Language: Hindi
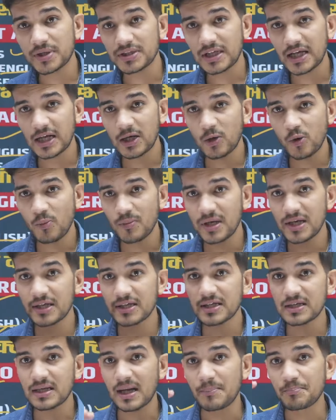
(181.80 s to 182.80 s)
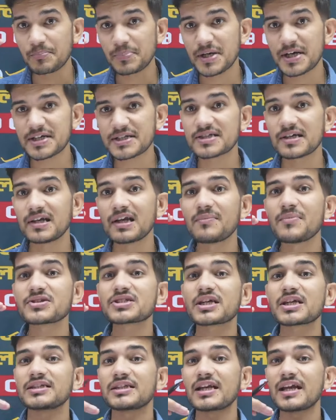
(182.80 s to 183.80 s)
पर देखने को मिलेगी कंप्लीट
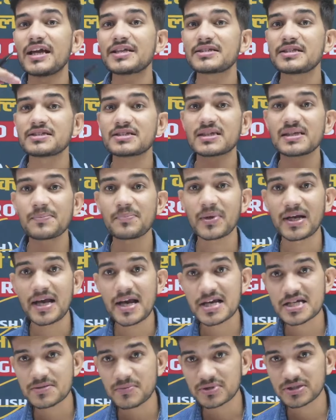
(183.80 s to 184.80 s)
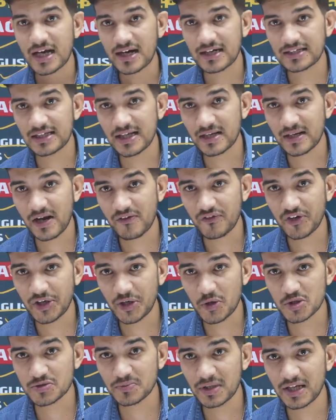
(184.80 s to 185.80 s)
सिलेबस एनालिसिस की प्लेलिस्ट में जाके देखना
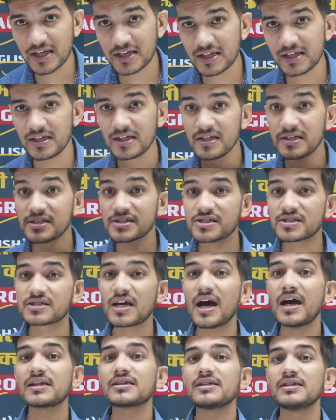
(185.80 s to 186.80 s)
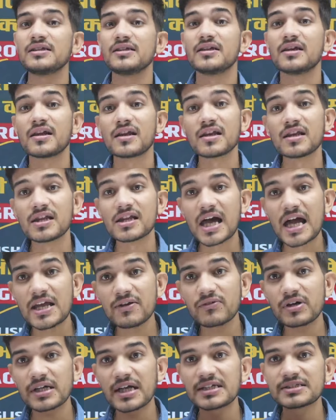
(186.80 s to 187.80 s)
वीडियोस मिलेगी साथ ही
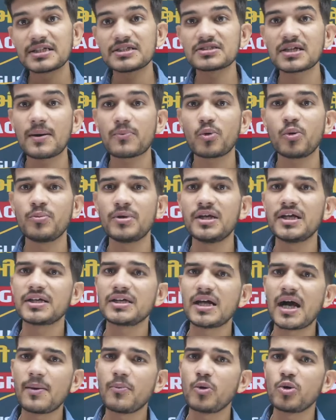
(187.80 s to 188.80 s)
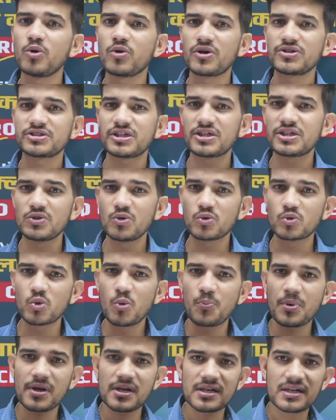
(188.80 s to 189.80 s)
लाइव क्लासेस आपको मिलेगी आप बोलोगे सर
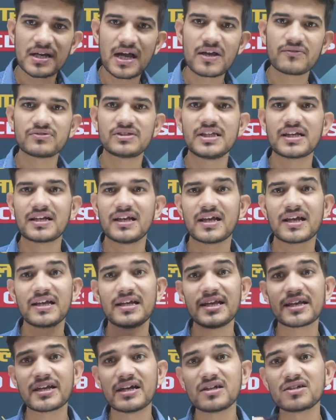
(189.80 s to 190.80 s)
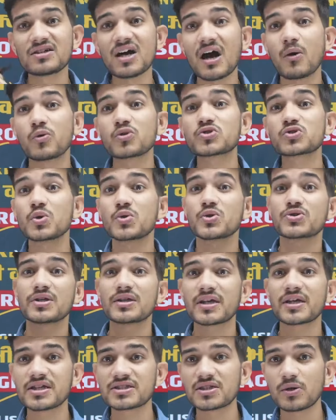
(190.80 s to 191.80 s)
यूट्यूब पर लाइव देख लेंगे लेकिन डाउट
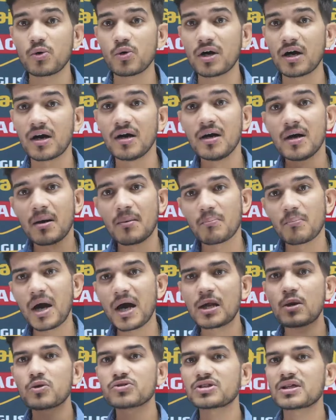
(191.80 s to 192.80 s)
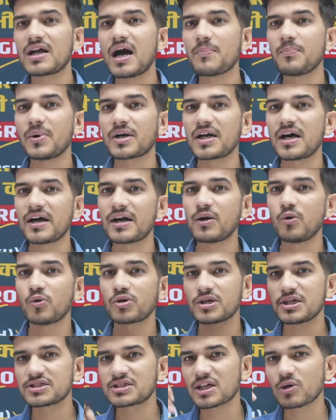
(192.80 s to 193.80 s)
सोल्यूशन कैसे होगा मान लो सर आप पढ़ा रहे हो
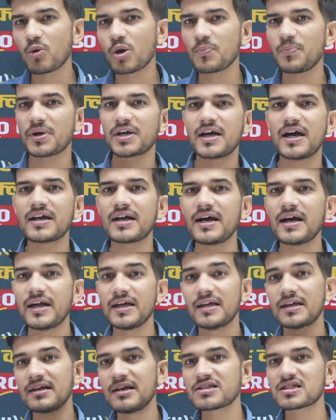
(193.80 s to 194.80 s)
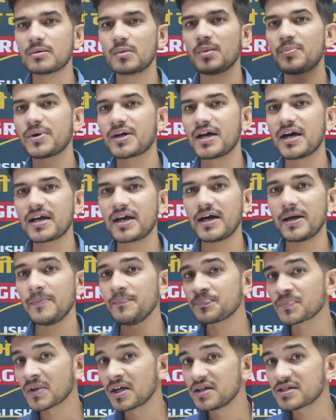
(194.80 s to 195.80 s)
टीचर कोई पढ़ा रहा है इंग्लिश हमें पढ़ा रहा
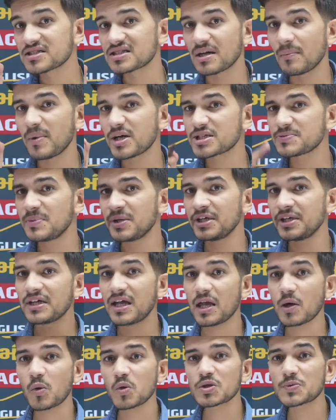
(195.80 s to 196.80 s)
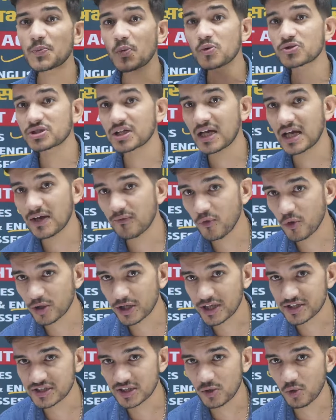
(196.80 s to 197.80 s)
है समझ में नहीं आया कुछ पूछना है वो
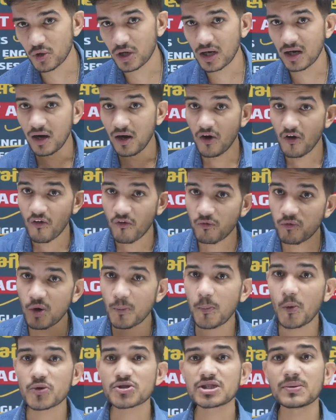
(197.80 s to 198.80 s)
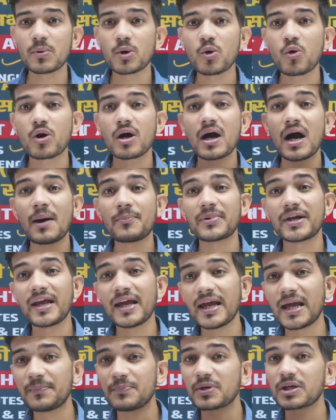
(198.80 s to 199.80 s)
कैसे होगा वो पॉसिबल होगा अपने
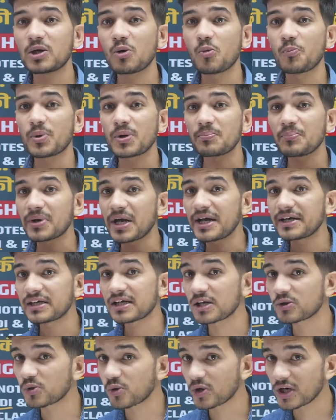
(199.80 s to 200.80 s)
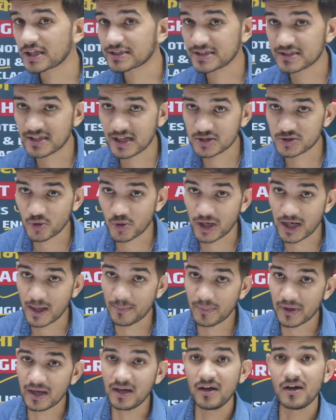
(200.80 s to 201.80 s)
ऐप के ऊपर ब्राइट एक क्लासेस का जो
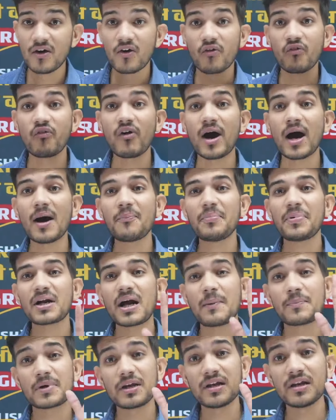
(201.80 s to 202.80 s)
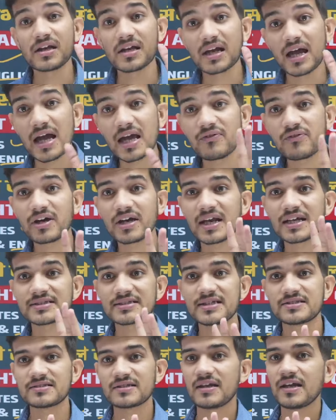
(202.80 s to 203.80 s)
ऐप है वहां पर आपकी लाइव
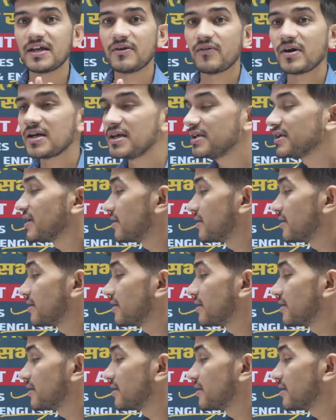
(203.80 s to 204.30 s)
क्लासेस चलने वाली